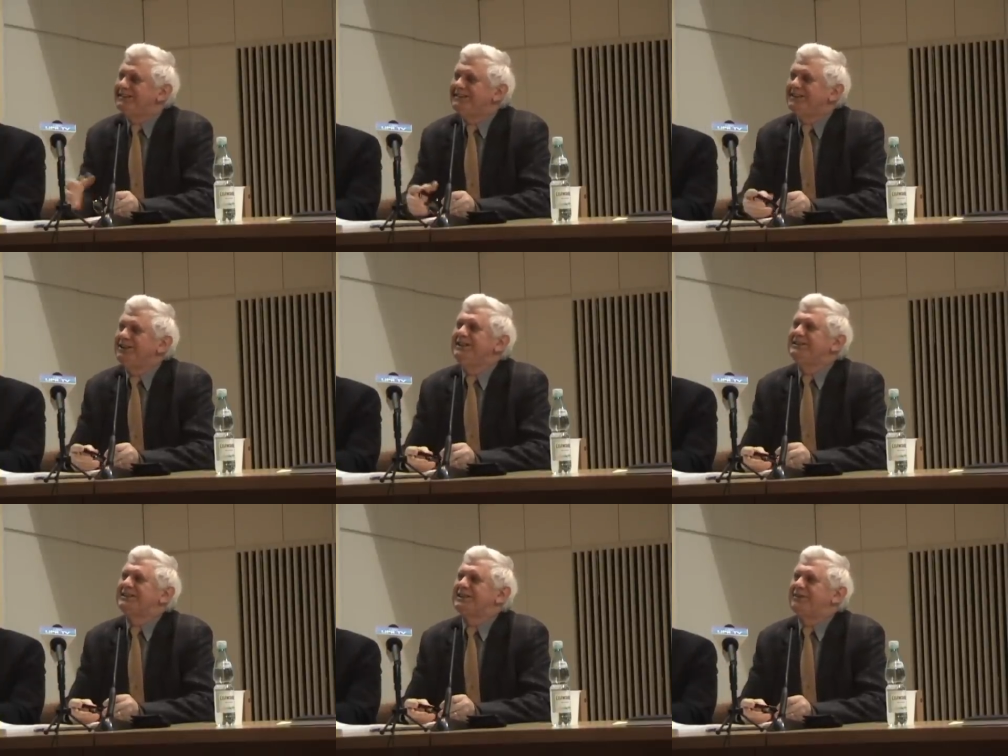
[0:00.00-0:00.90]
inny, inny
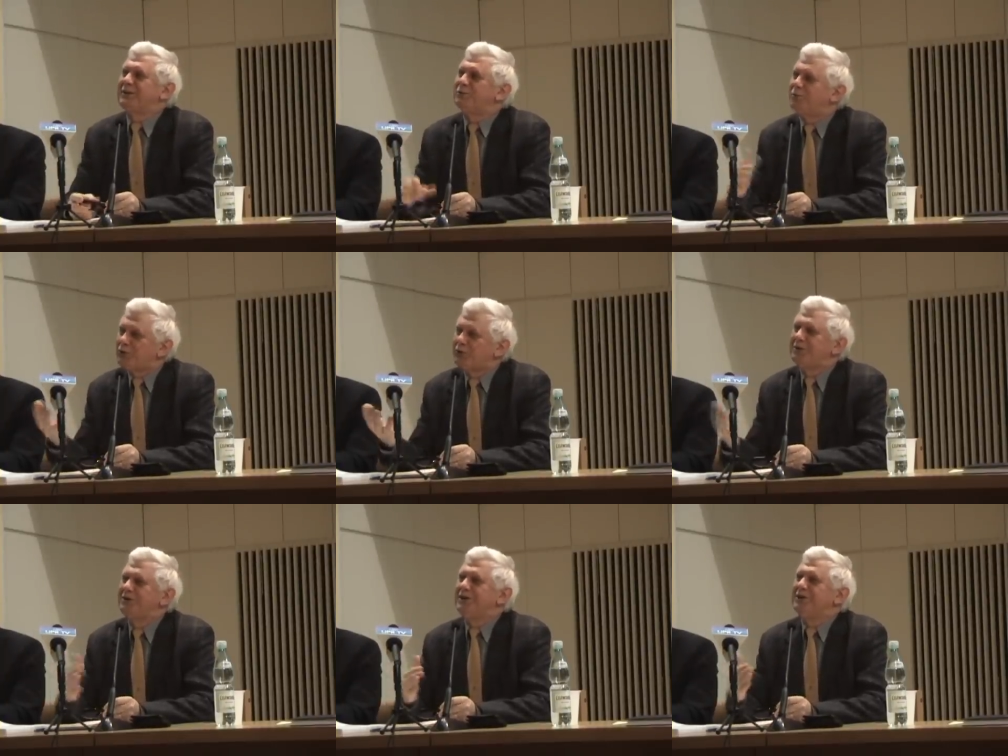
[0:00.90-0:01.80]
zestaw reguł
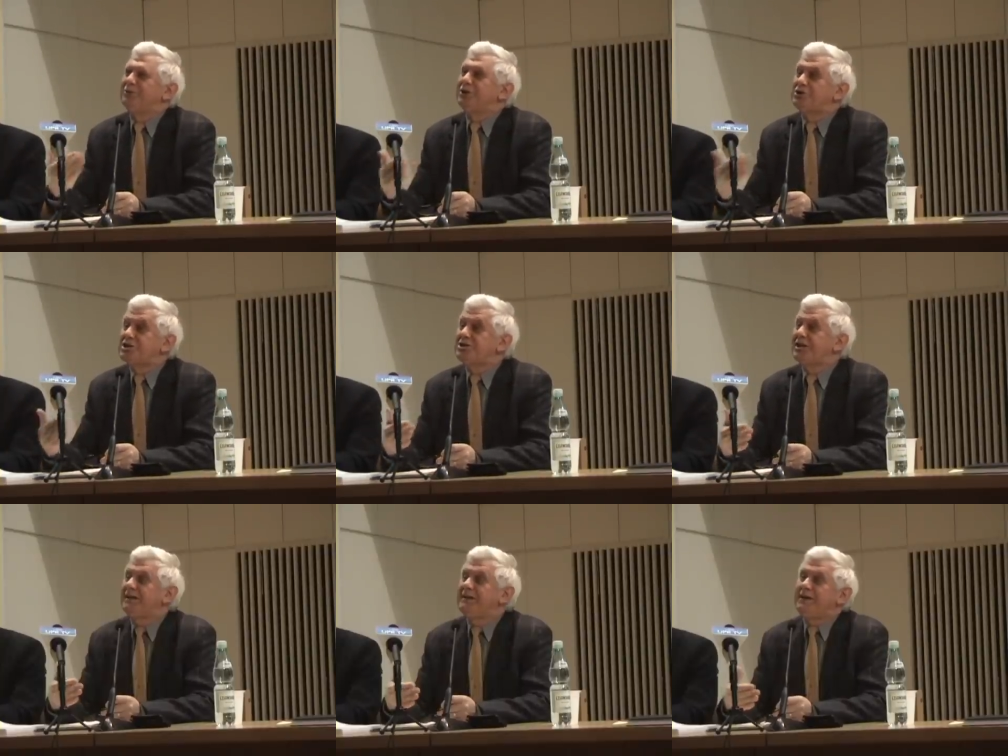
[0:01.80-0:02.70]
mogłyby, może
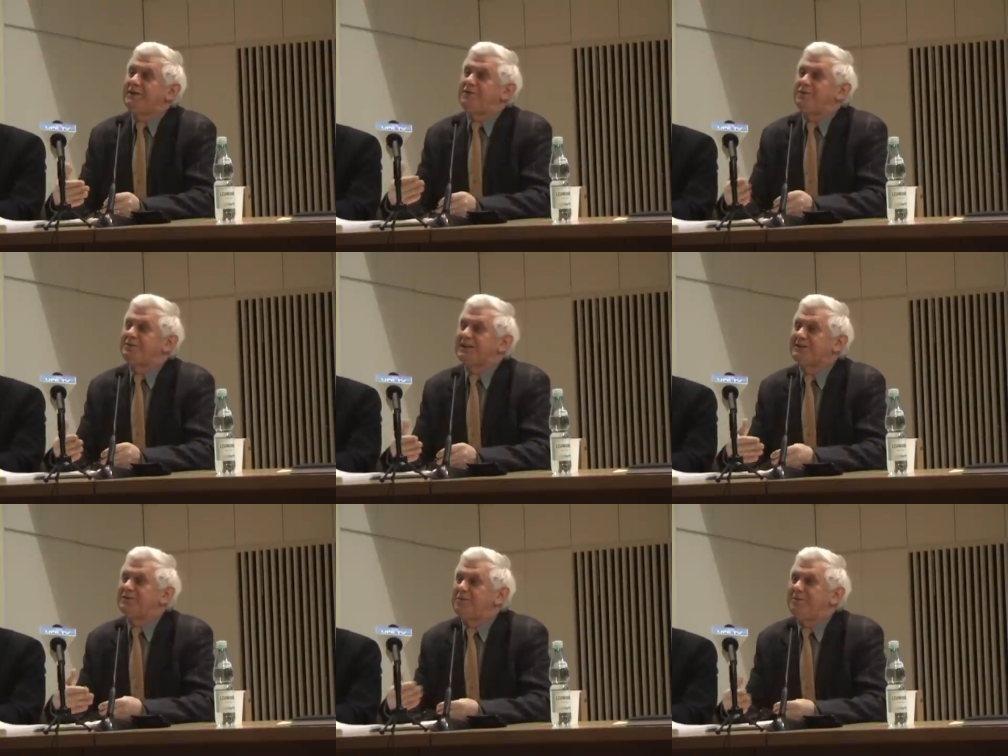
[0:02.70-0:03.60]
życie
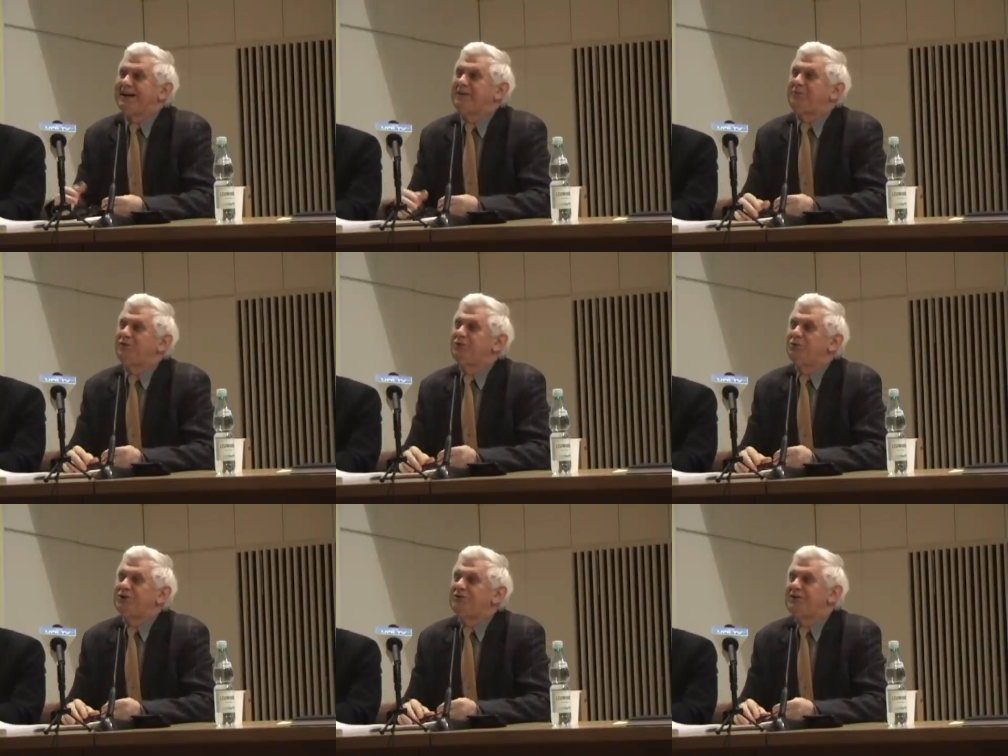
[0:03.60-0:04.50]
czasem wymaga pewnych
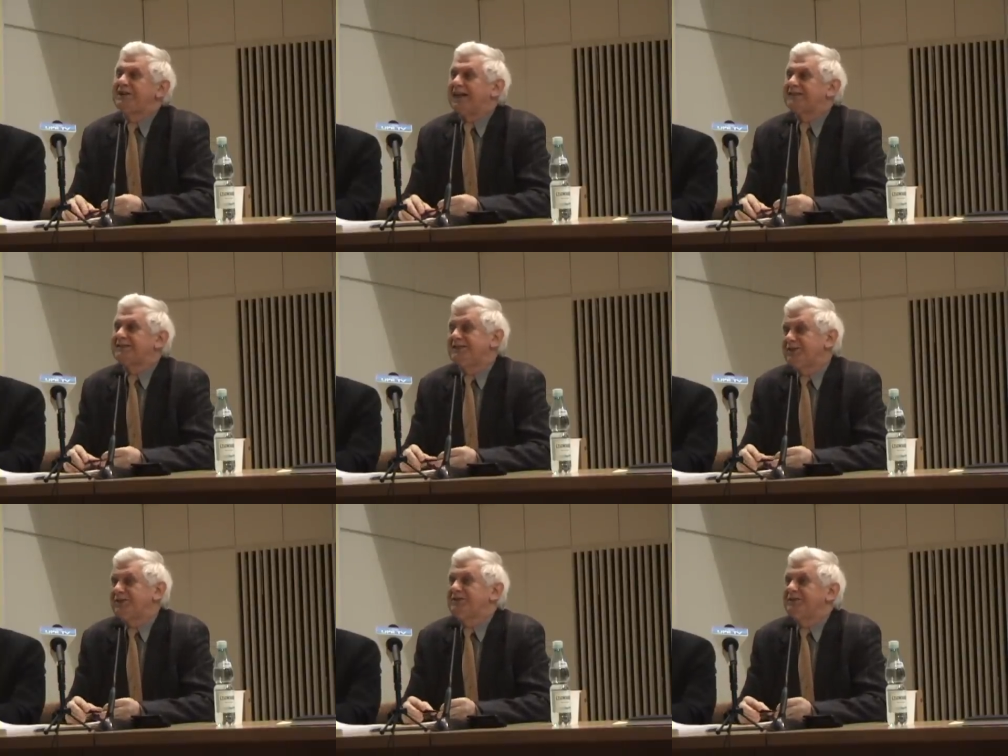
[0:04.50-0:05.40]
modyfikacji,
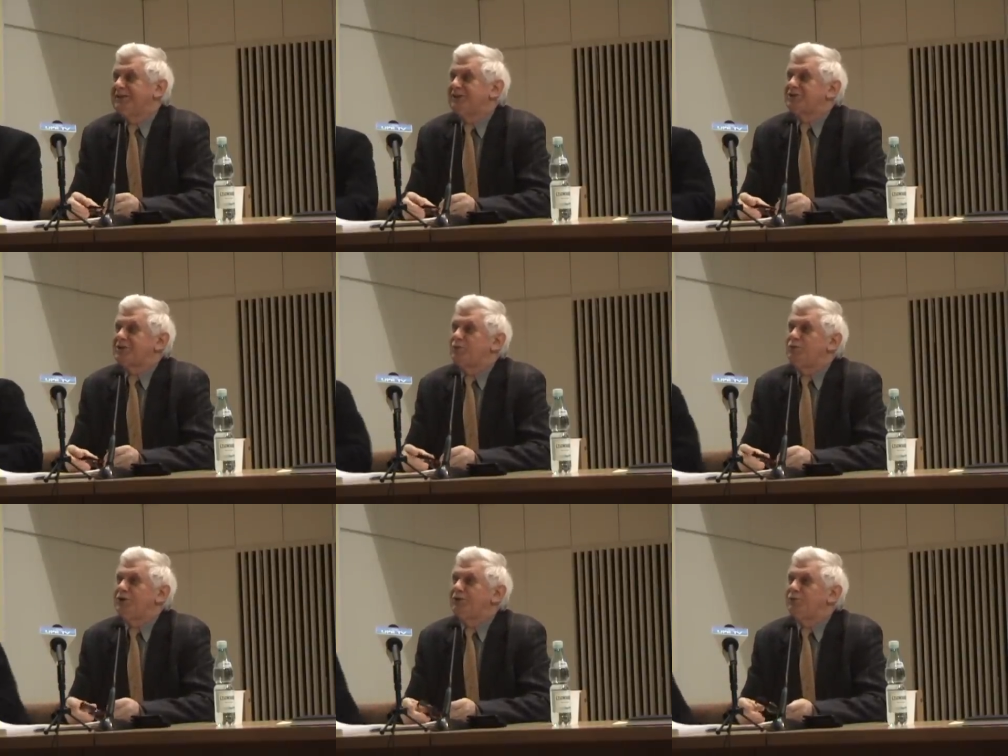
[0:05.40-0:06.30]
no i
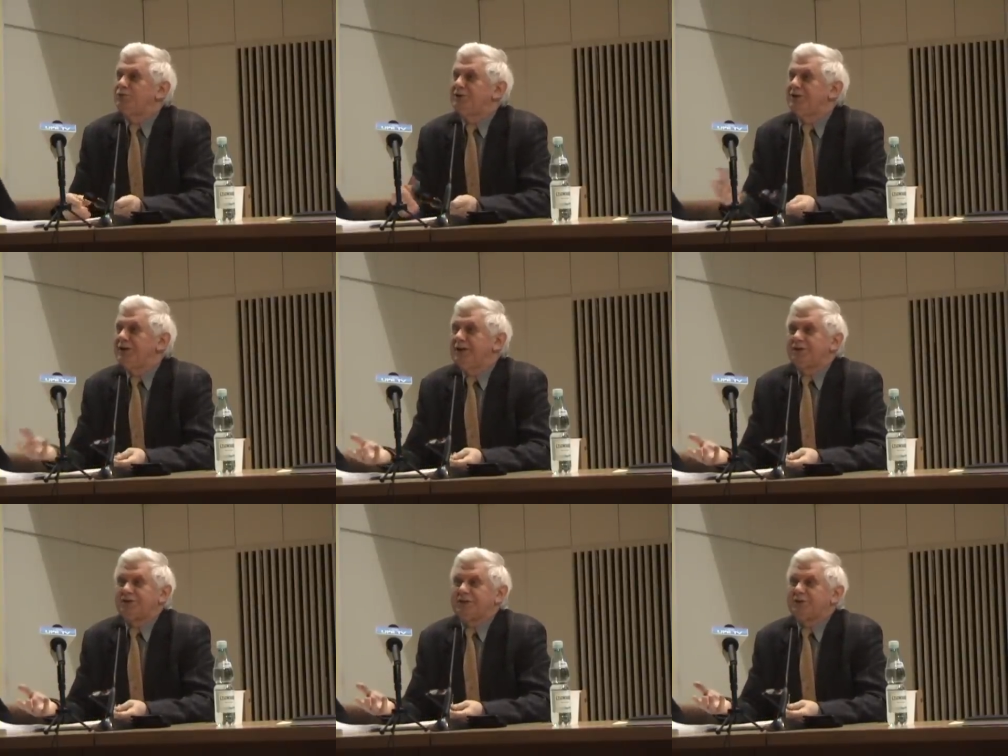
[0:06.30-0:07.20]
szczególnie w Unii
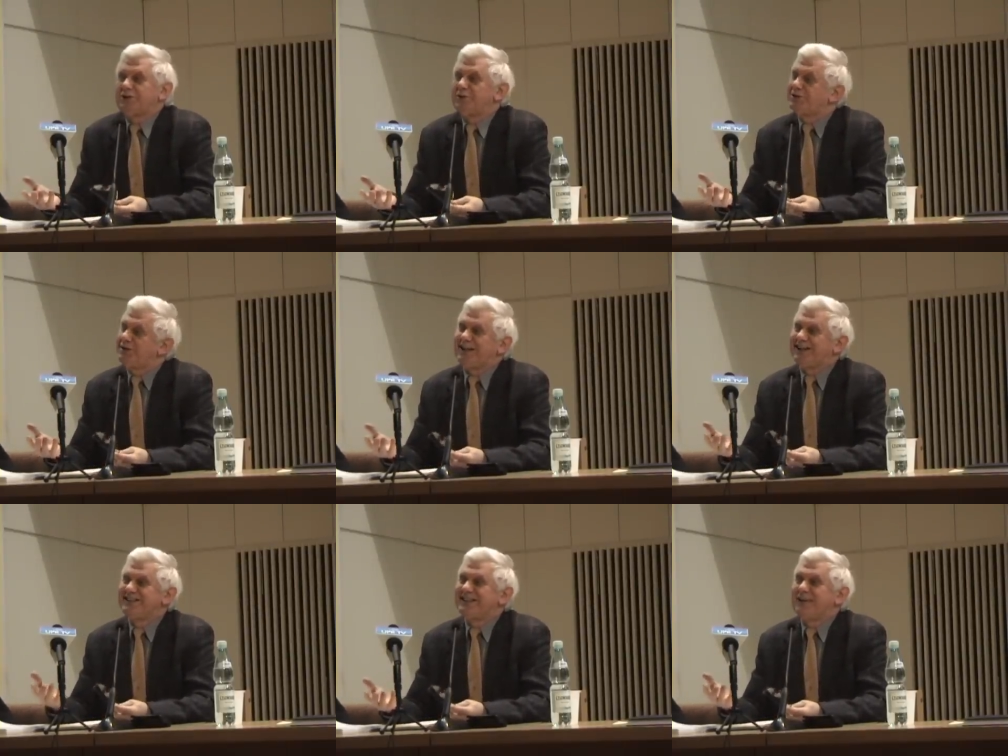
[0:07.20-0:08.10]
to zaczęło się
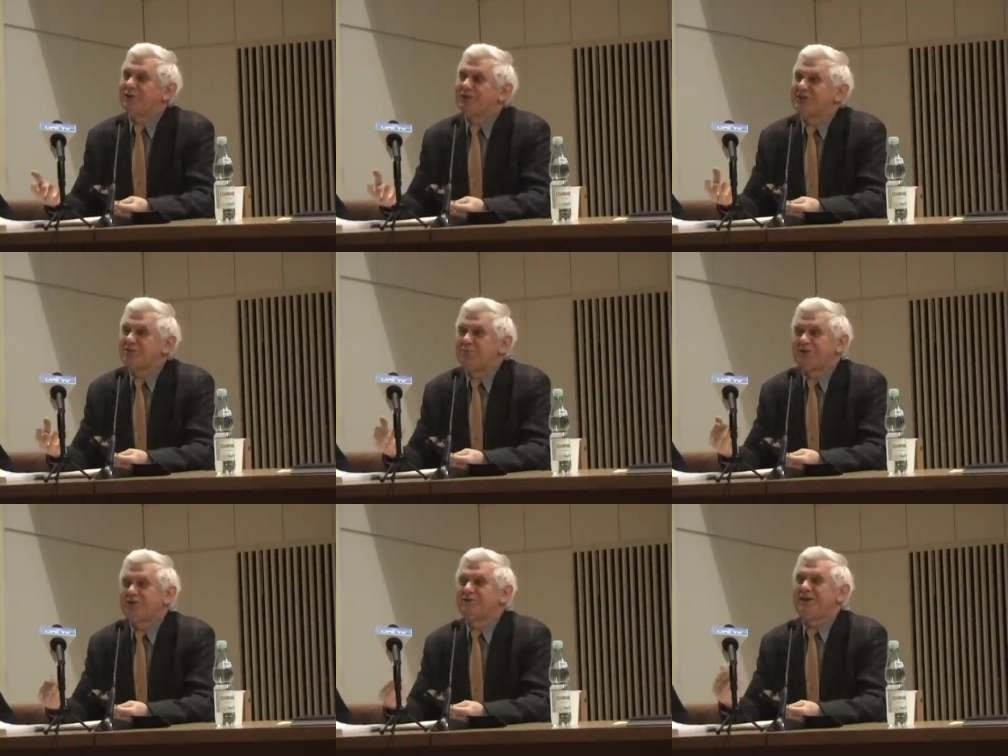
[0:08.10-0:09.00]
jednak niedawno, to jest
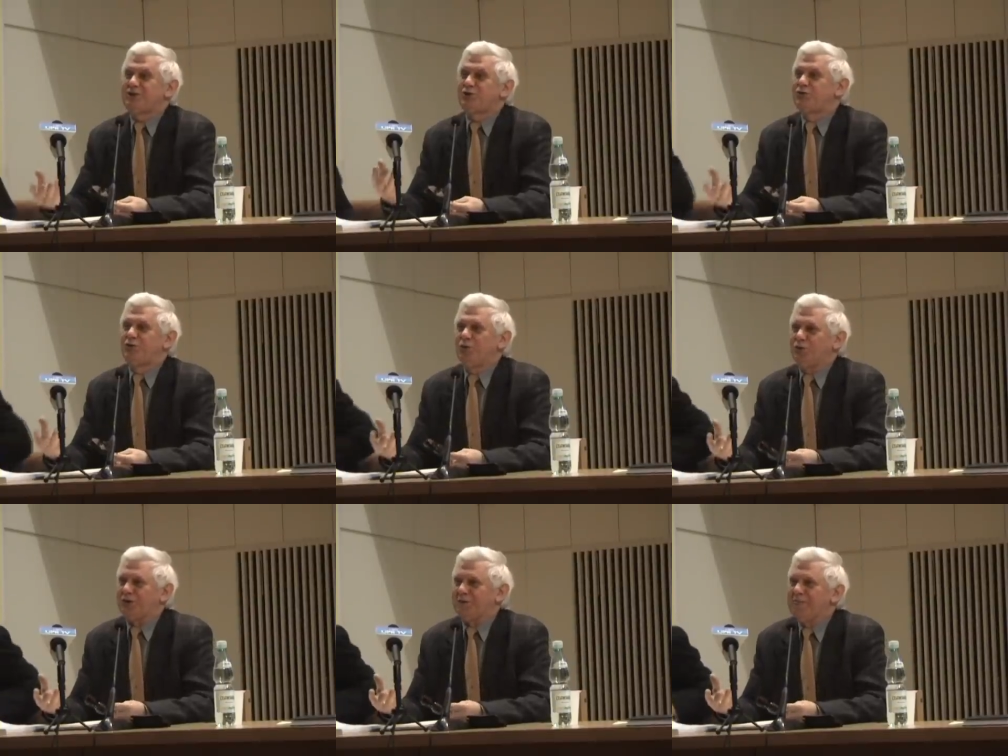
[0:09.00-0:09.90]
zbyt świeży
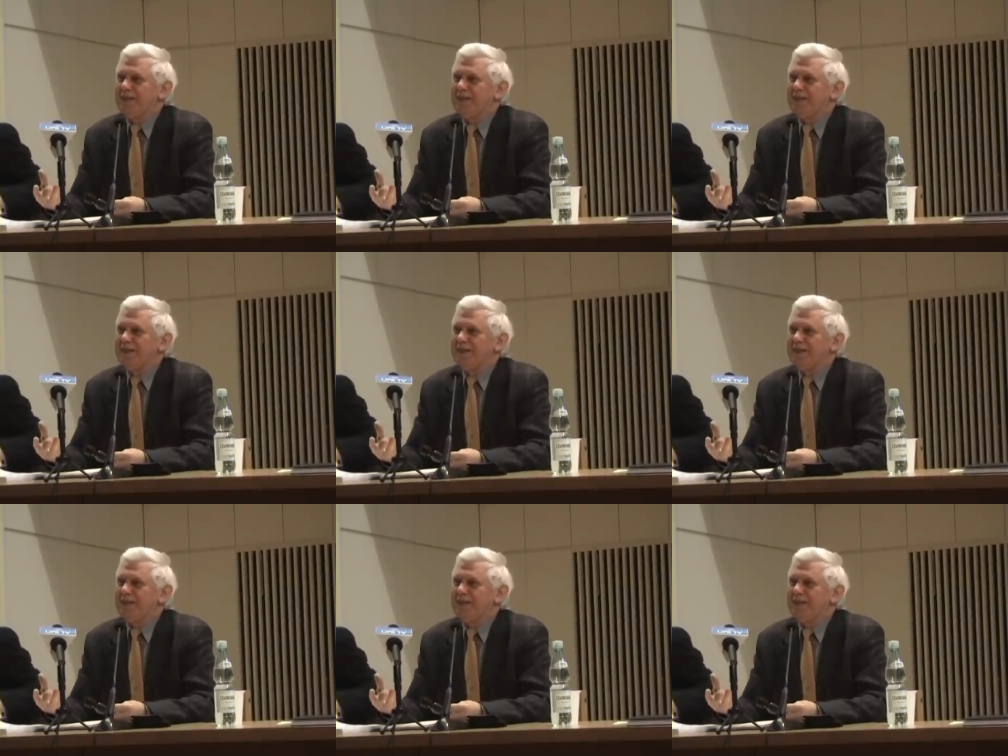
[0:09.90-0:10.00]
twór,